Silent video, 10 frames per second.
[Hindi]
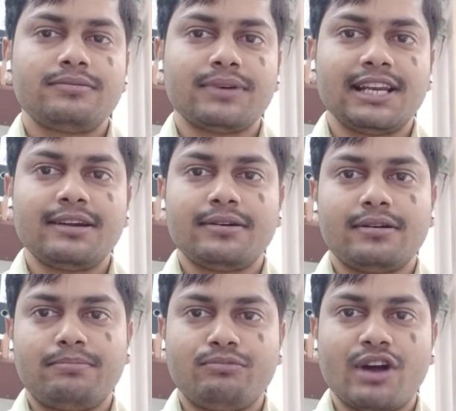पहले
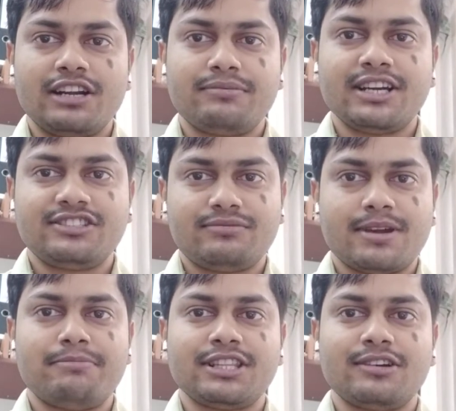पॉइंट वाइज
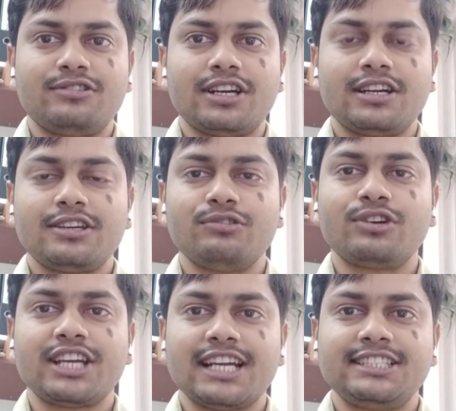मैं बताऊंगा कि वो
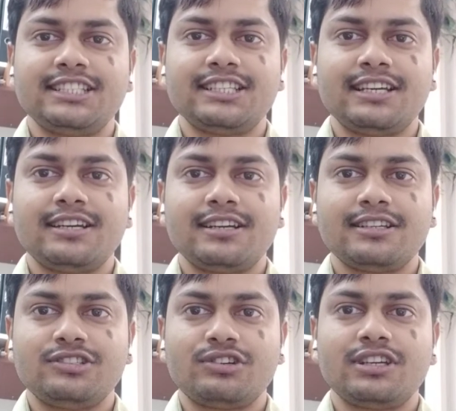क्या चीज़ है
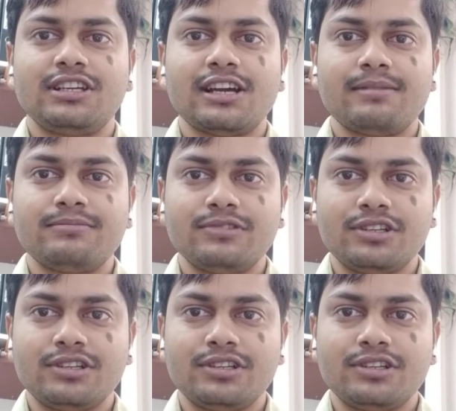जो कि आप